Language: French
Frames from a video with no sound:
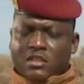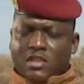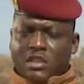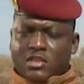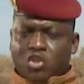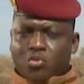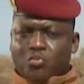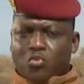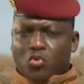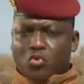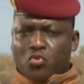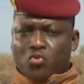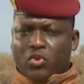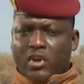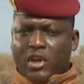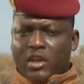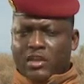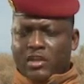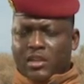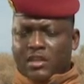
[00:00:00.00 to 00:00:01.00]
s'agit pour nous,
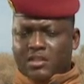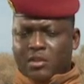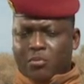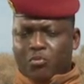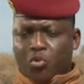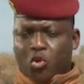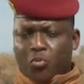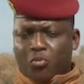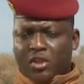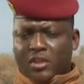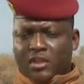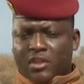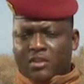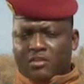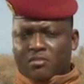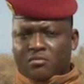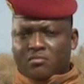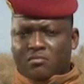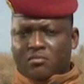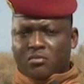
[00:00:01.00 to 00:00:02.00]
hein, dans un premier
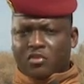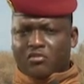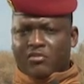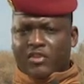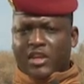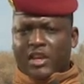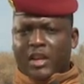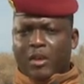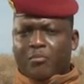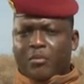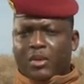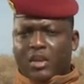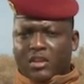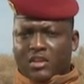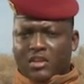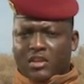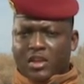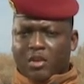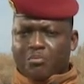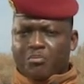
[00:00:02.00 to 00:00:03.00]
temps, de faire
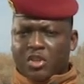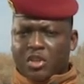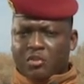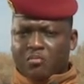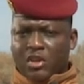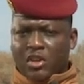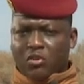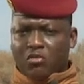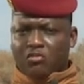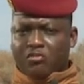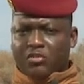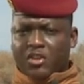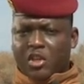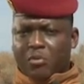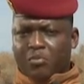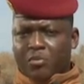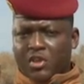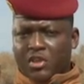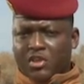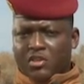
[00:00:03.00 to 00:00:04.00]
appel rapidement aux
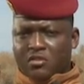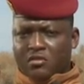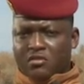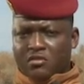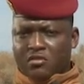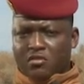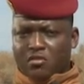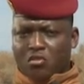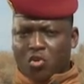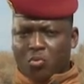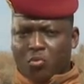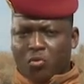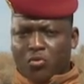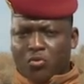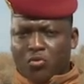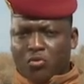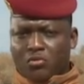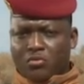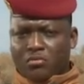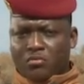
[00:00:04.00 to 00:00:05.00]
VDP qui ont
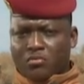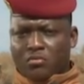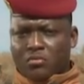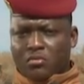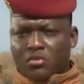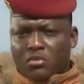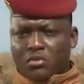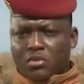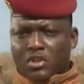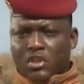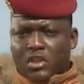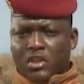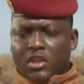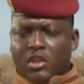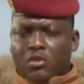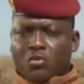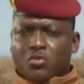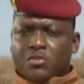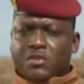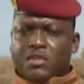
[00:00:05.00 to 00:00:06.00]
répondu
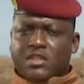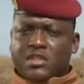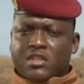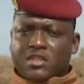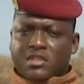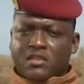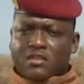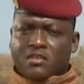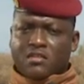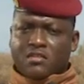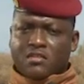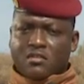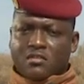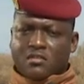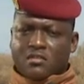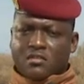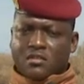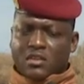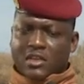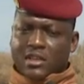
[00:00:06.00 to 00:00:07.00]
et aussi
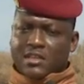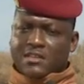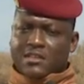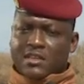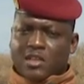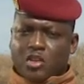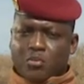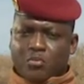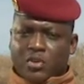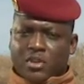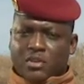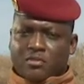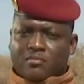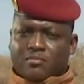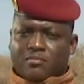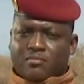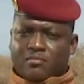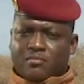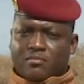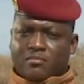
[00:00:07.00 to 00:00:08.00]
de les équiper,
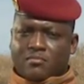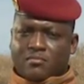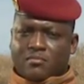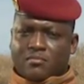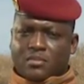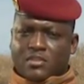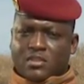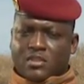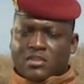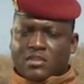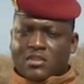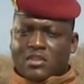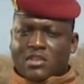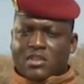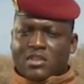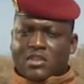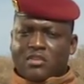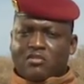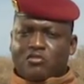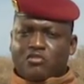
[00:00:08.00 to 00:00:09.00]
ce
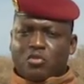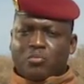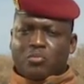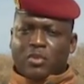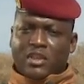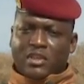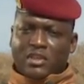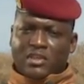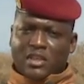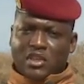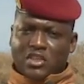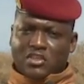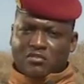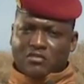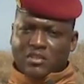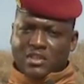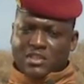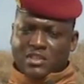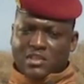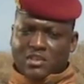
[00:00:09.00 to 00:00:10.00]
qui ne fut pas une tâche
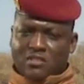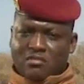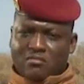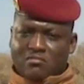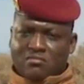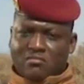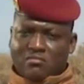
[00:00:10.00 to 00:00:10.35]
facile.